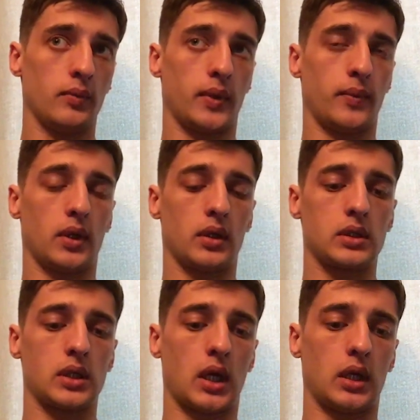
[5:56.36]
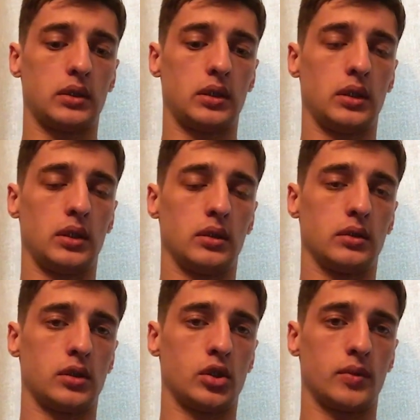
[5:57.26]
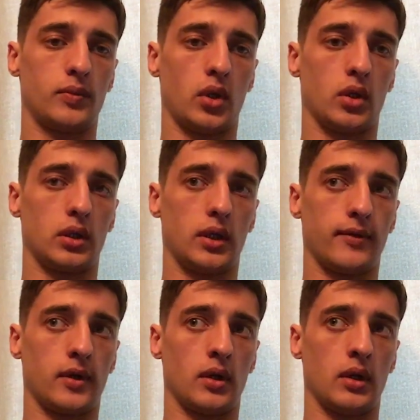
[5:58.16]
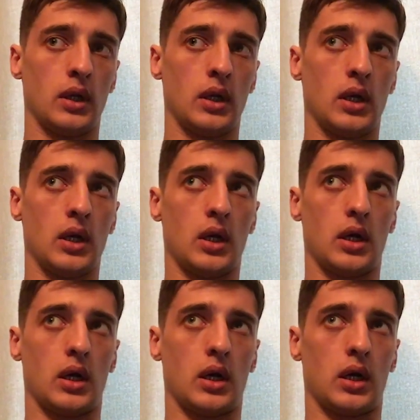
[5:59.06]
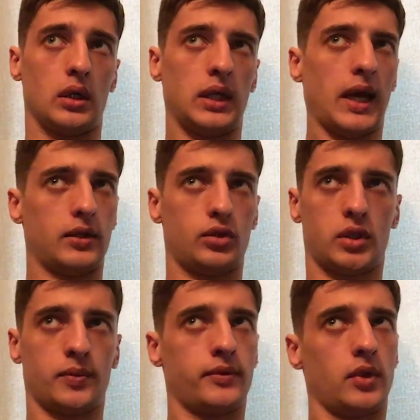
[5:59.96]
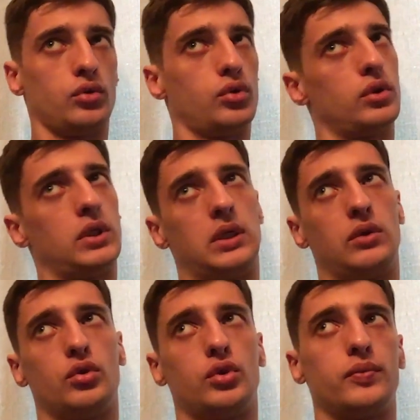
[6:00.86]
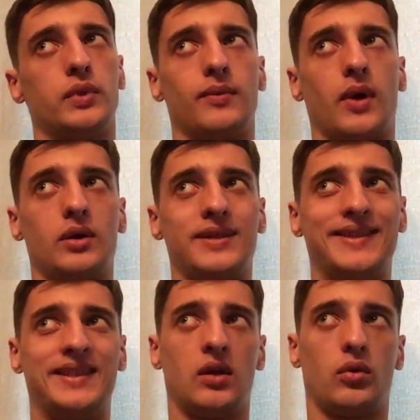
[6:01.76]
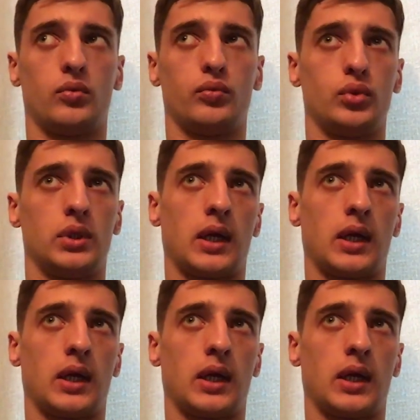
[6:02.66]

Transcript: примерно за 3 с лишним миллиона евро. Э, я еще раз повторюсь, что я не очень понимаю, где он будет